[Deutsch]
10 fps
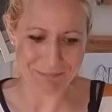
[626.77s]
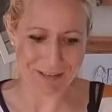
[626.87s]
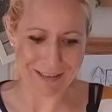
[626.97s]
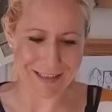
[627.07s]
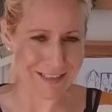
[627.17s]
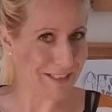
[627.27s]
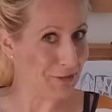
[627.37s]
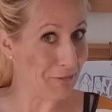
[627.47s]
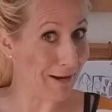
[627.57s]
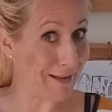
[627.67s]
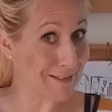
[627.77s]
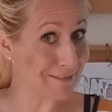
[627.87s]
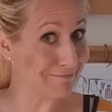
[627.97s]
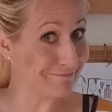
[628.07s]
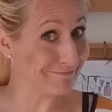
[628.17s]
das Bier jetzt hier
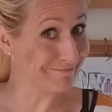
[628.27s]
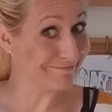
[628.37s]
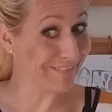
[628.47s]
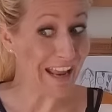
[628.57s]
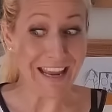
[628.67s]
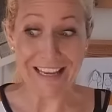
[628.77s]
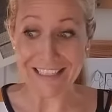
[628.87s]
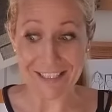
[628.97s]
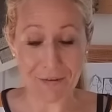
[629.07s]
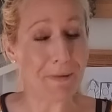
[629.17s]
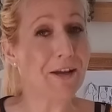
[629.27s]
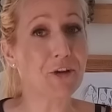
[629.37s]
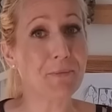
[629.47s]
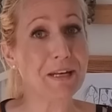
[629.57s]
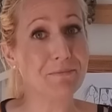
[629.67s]
überlassen. Das heißt, wir machen
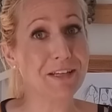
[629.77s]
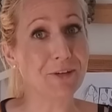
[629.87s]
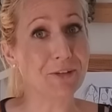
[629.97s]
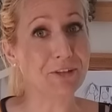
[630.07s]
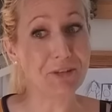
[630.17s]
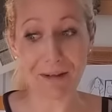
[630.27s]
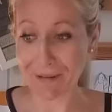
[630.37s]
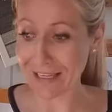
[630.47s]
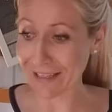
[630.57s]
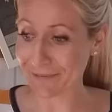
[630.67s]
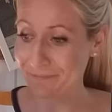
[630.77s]
nochmal eine Bierrunde, oder Michi?